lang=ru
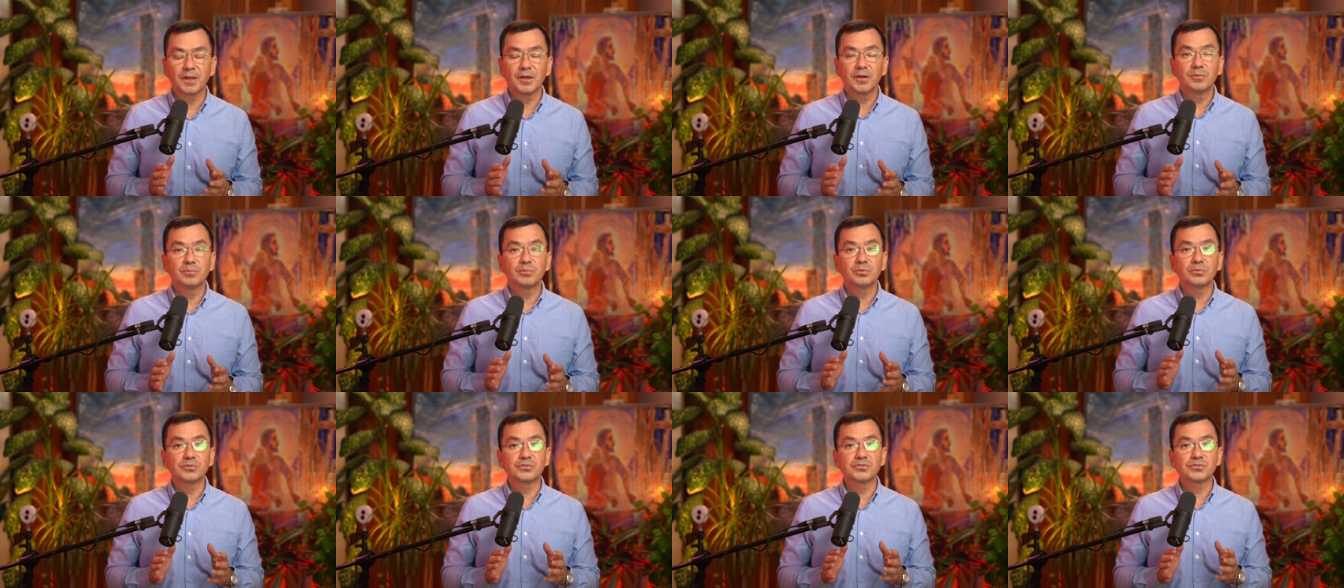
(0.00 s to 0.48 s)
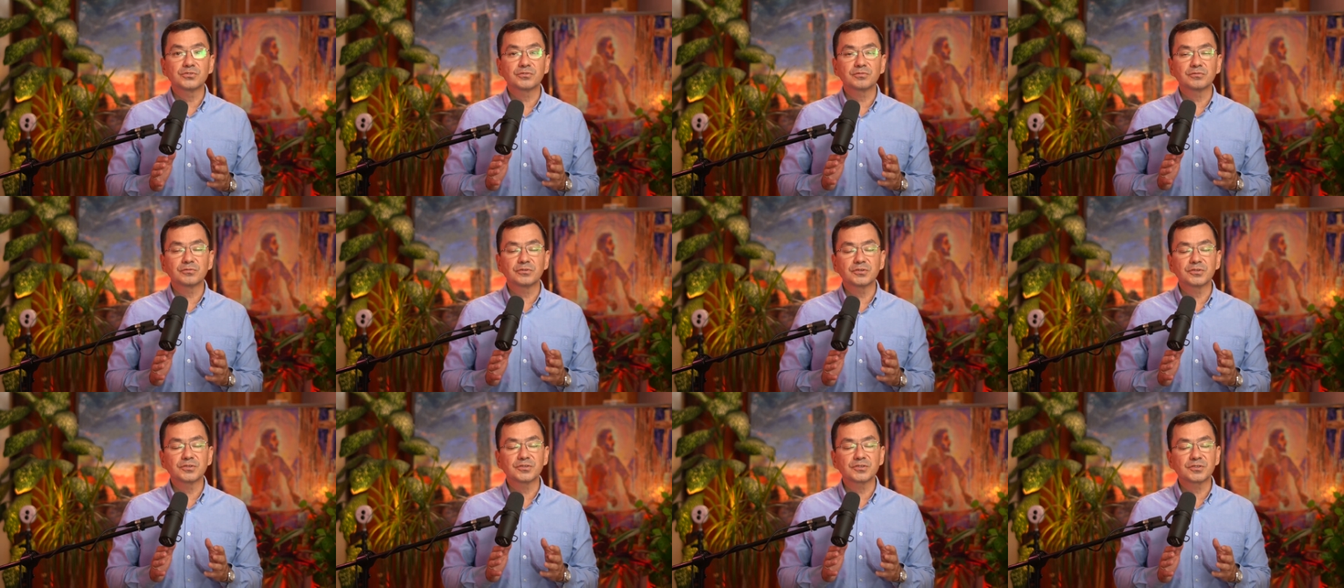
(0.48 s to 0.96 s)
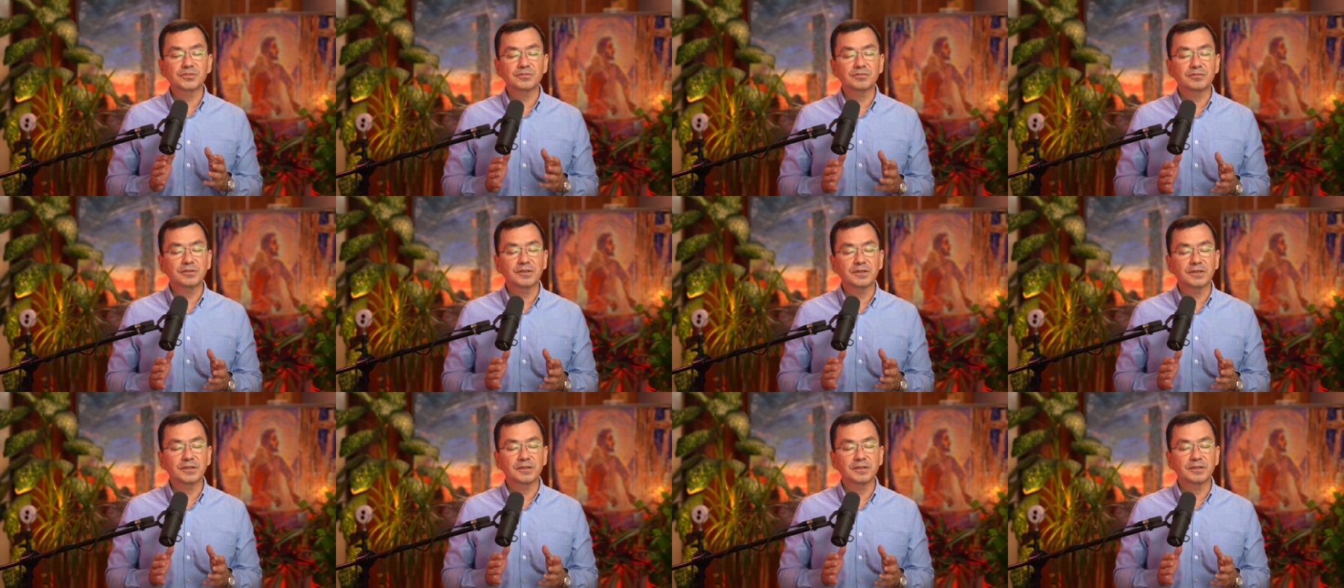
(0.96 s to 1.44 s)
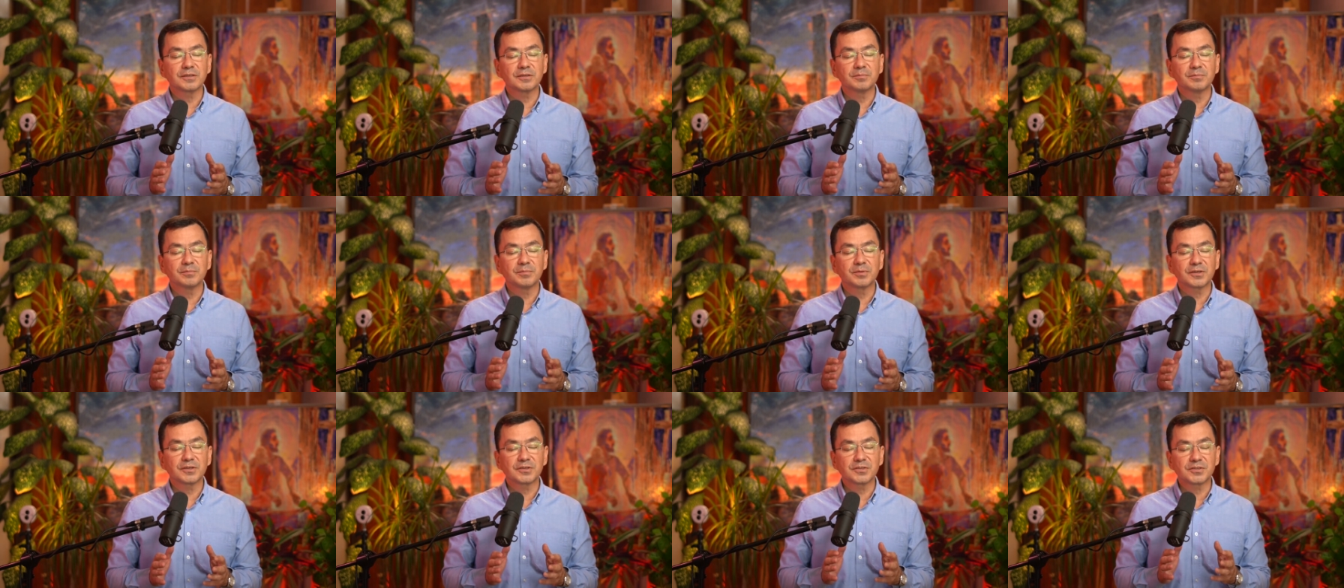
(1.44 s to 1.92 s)
Пусть Твой свет –
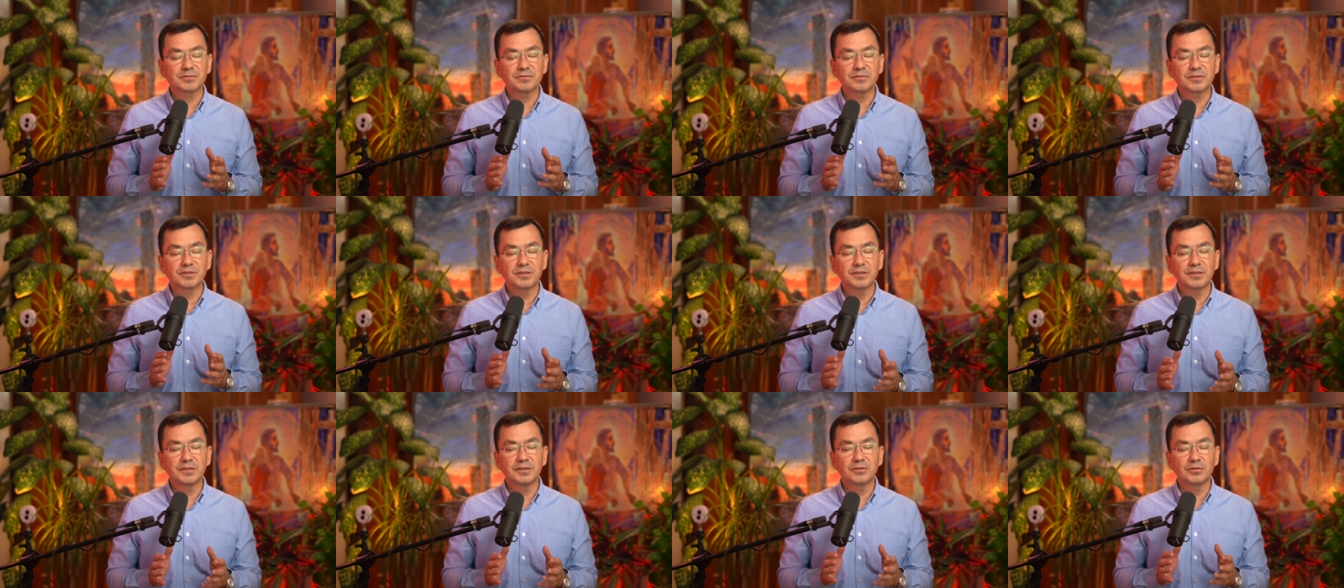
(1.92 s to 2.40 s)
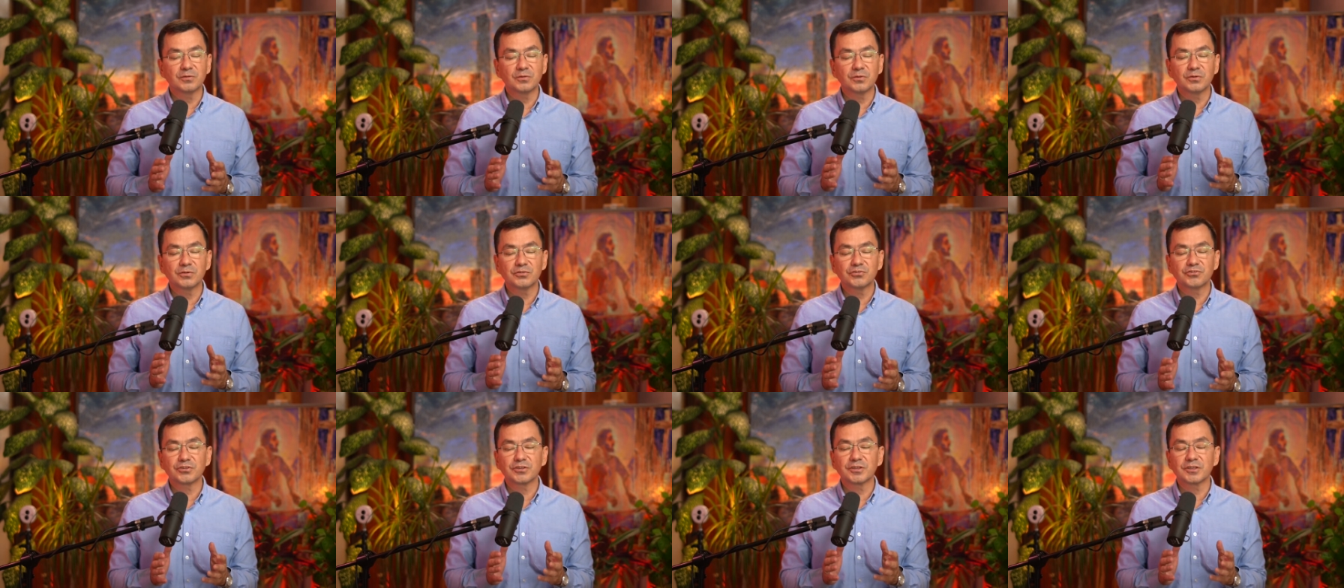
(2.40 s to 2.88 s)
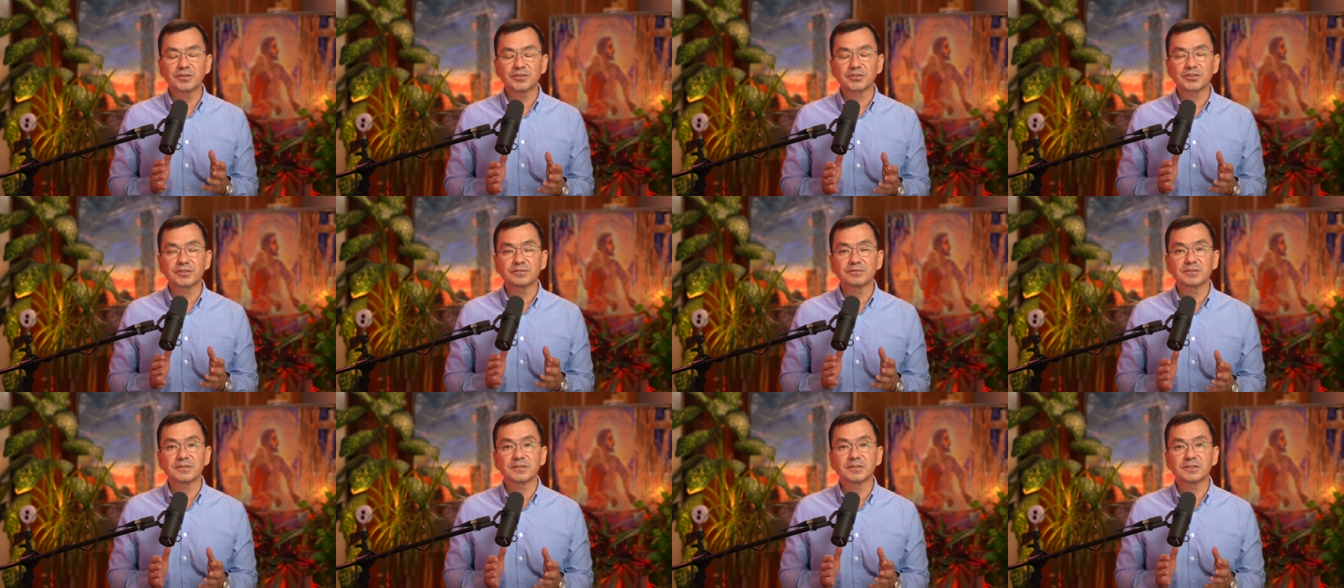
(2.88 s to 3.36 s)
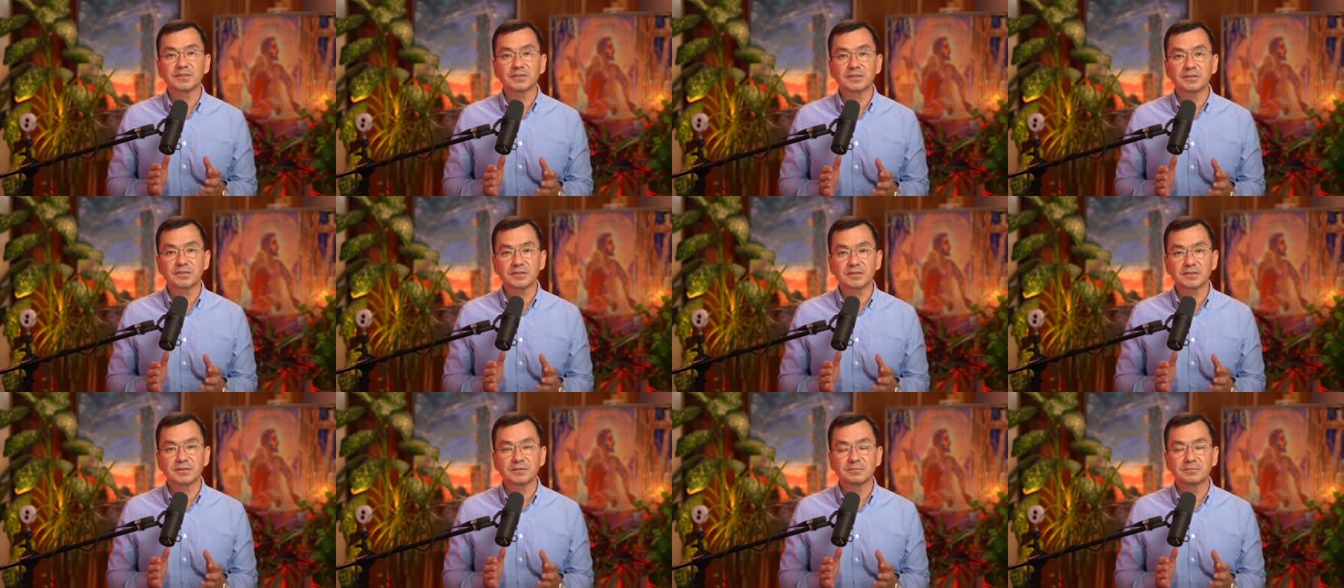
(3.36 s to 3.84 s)
просветит очи нашего
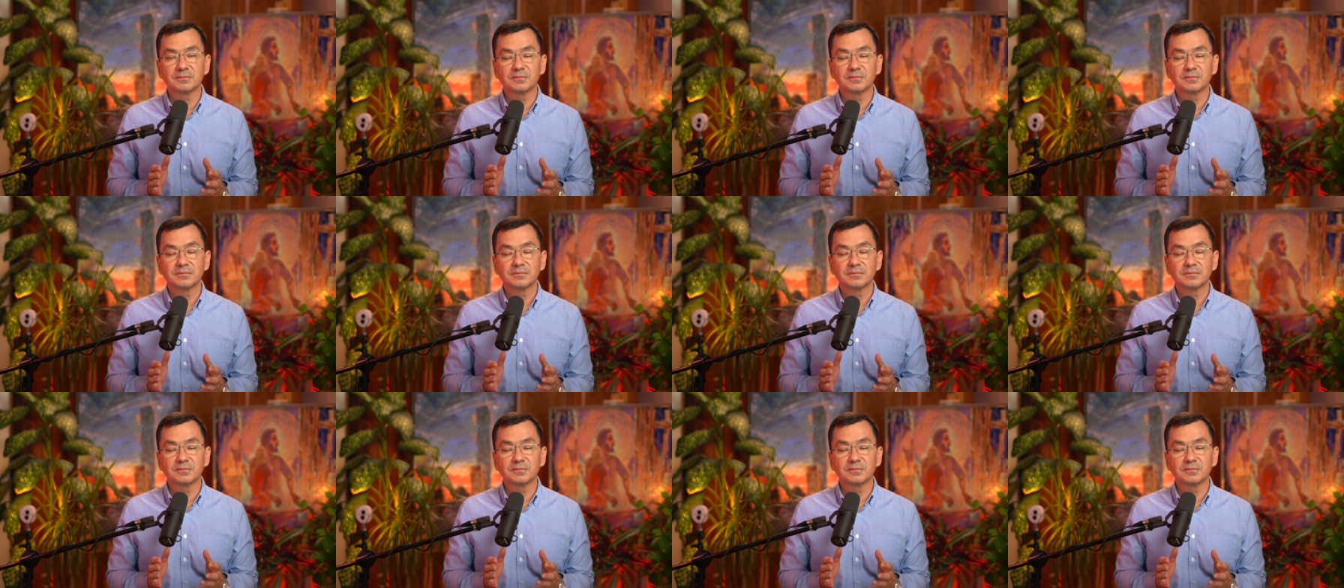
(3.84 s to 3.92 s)
сердца,